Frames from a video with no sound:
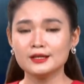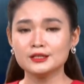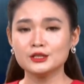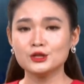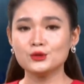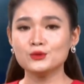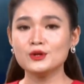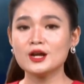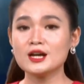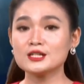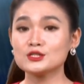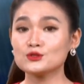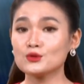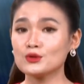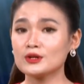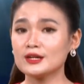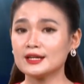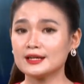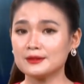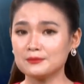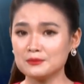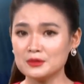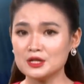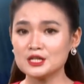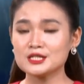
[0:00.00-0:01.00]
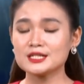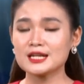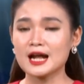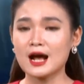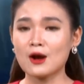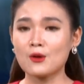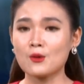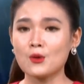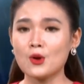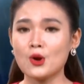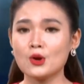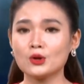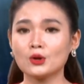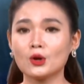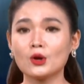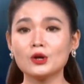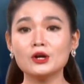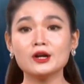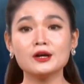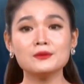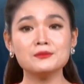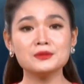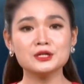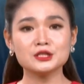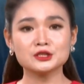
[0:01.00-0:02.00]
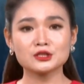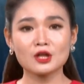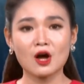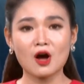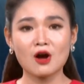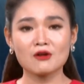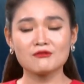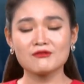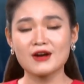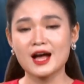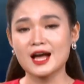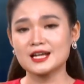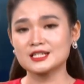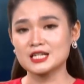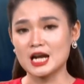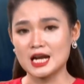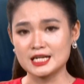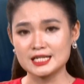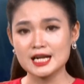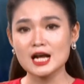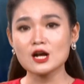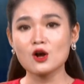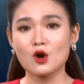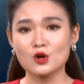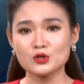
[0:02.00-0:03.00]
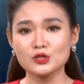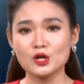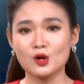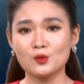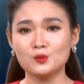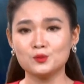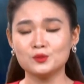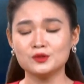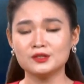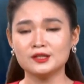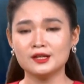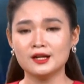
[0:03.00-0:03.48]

Nhiều nơi xuất hiện mưa rào, có nơi mưa to và rải rác có dông.